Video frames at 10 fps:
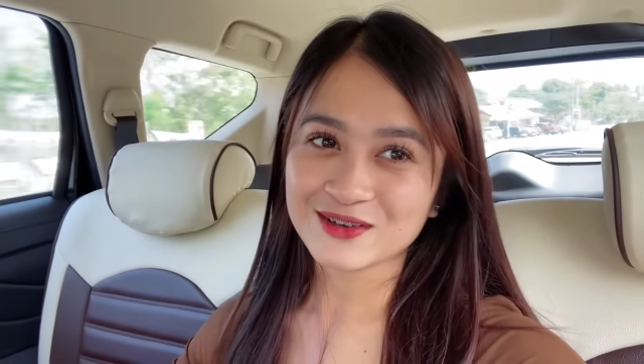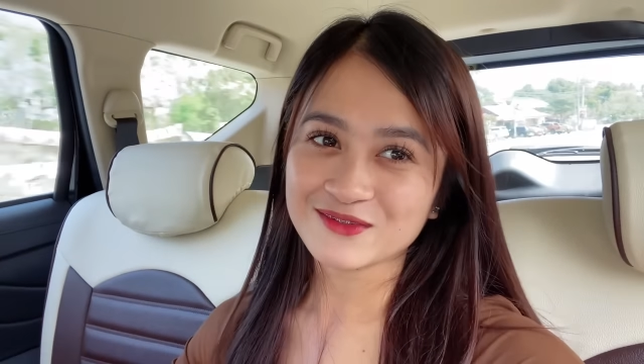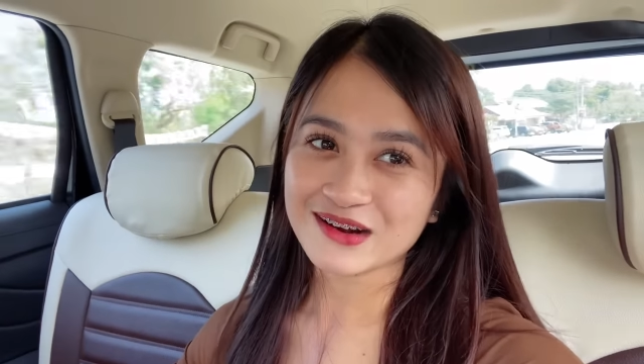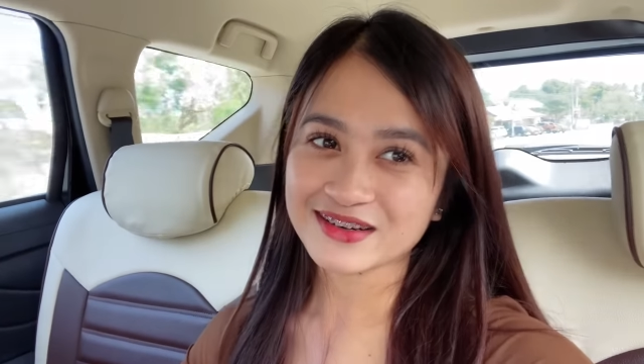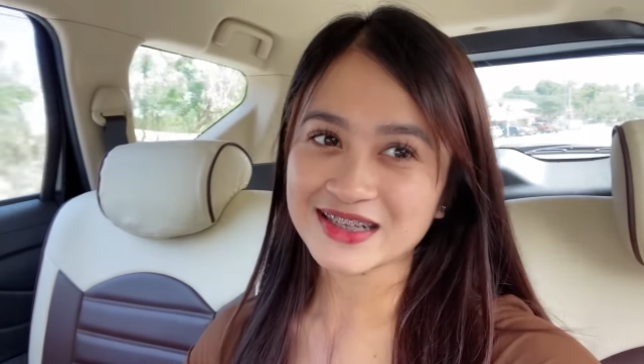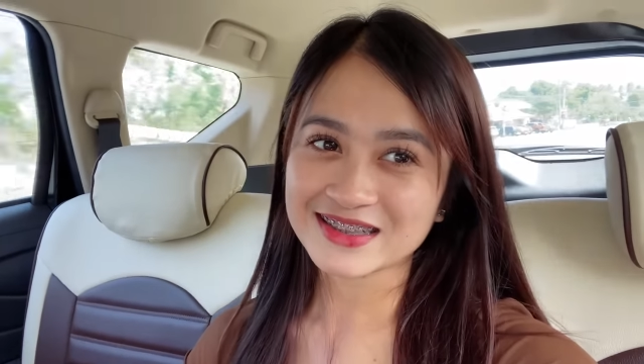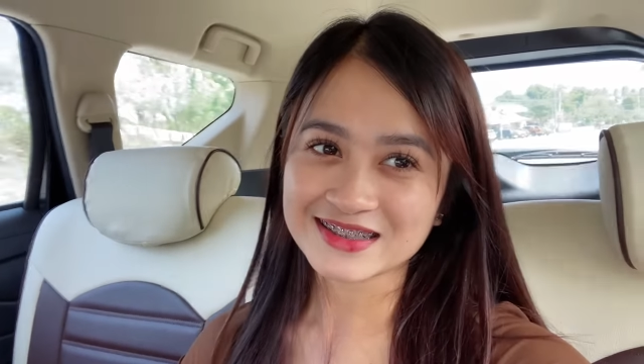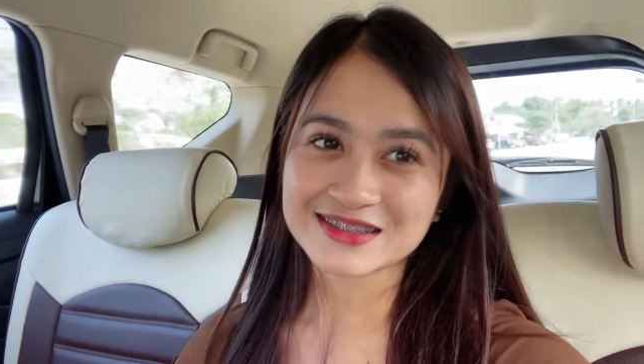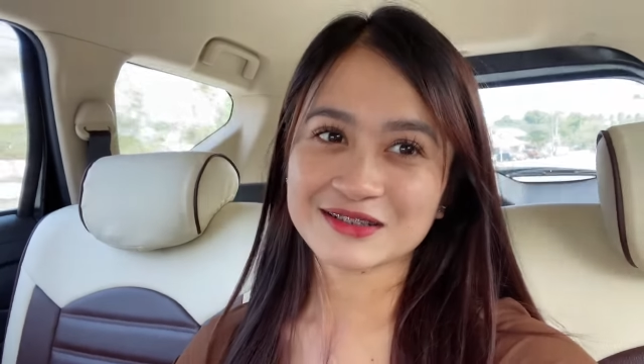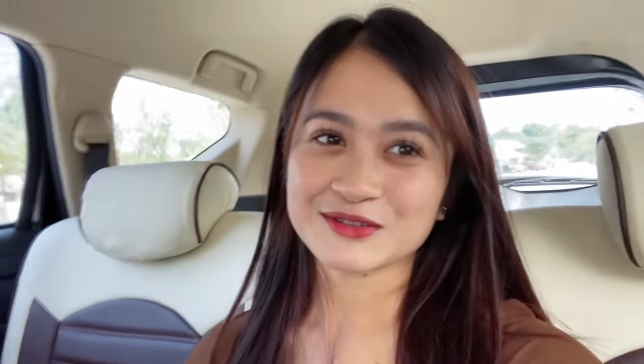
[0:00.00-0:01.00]
So, very
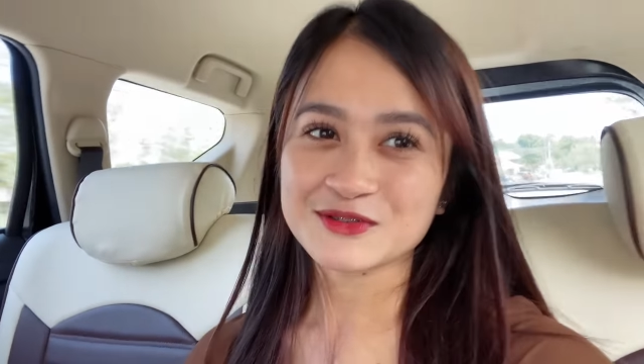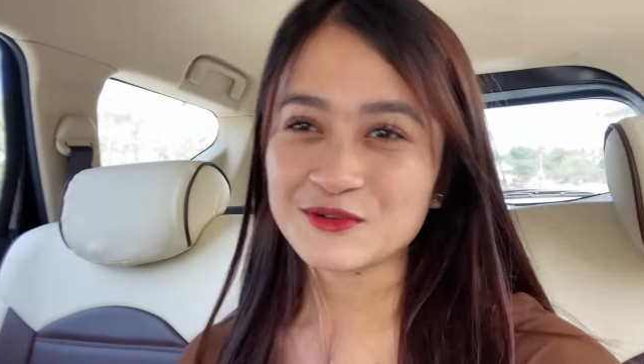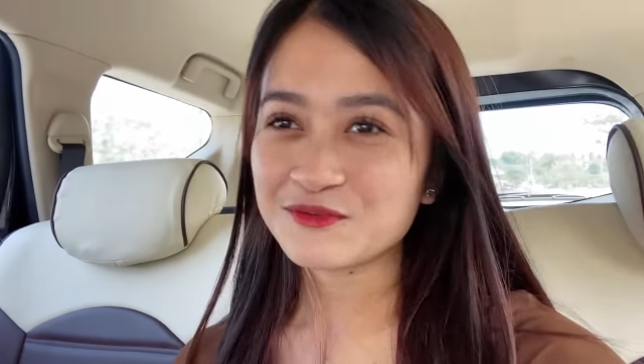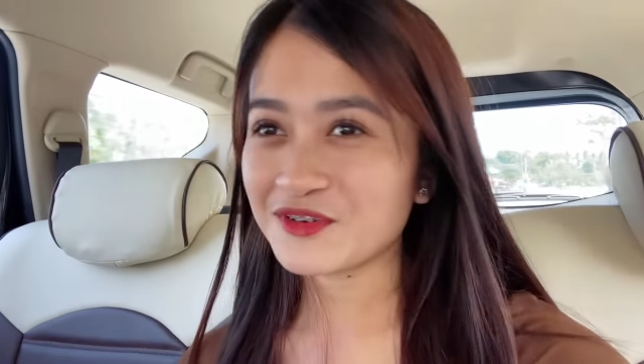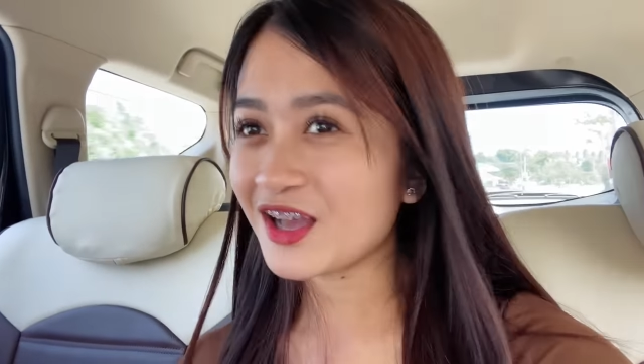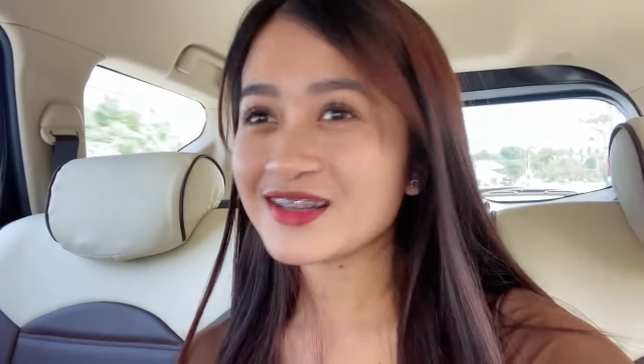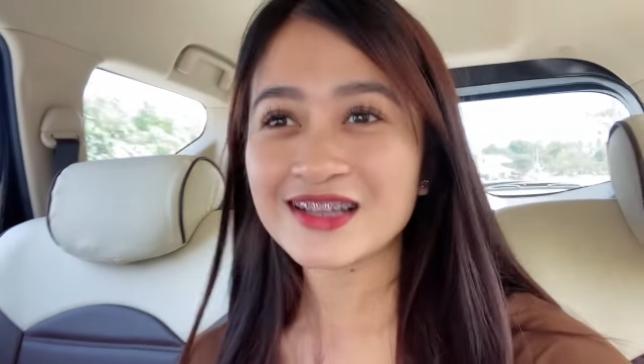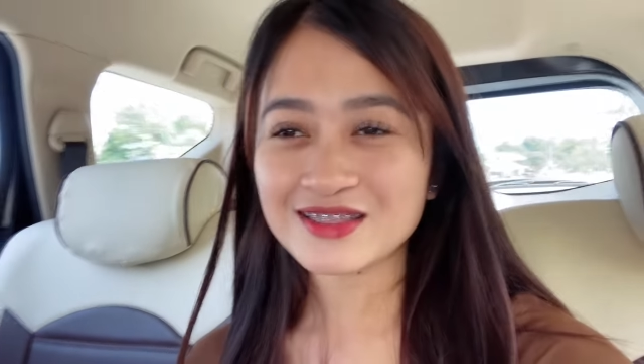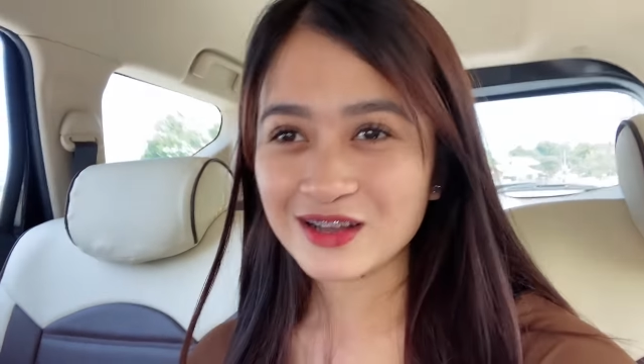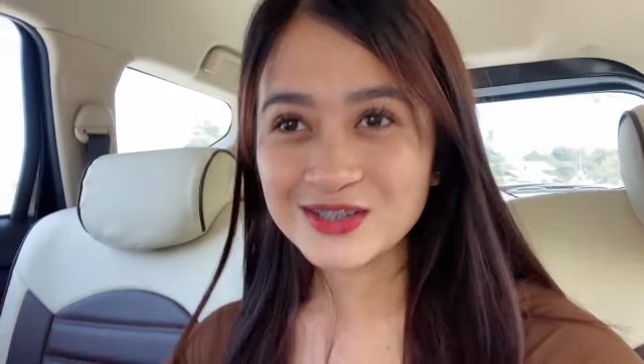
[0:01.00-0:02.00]
interesting. So, vlog
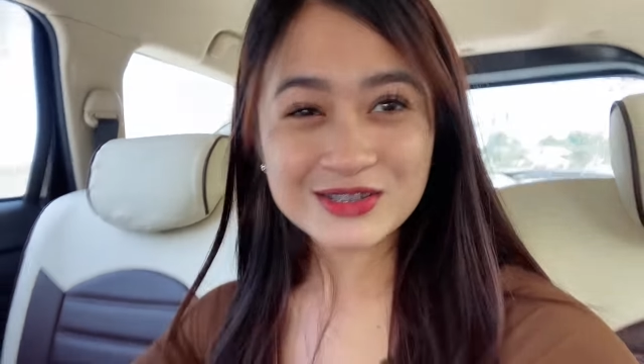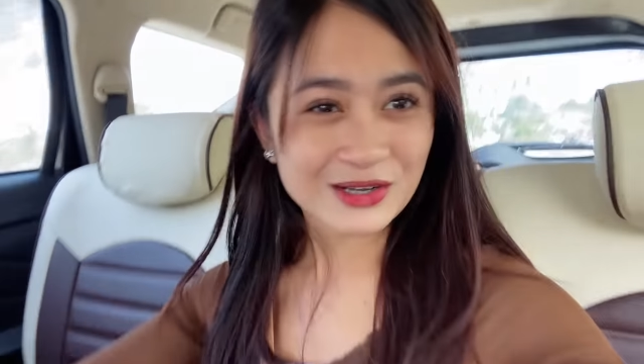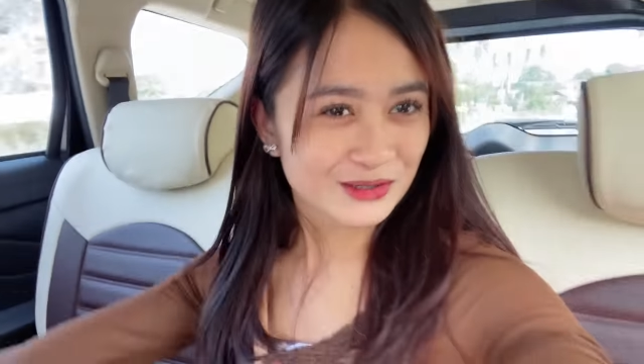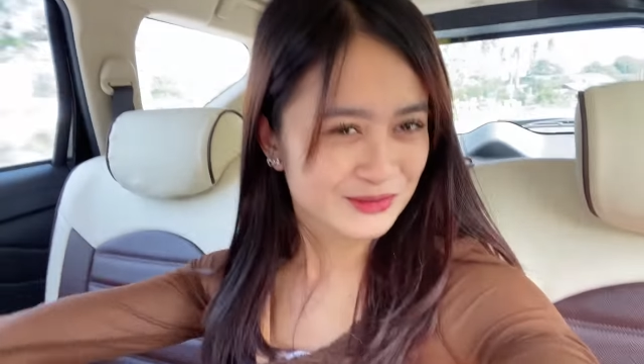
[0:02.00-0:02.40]
na to. So,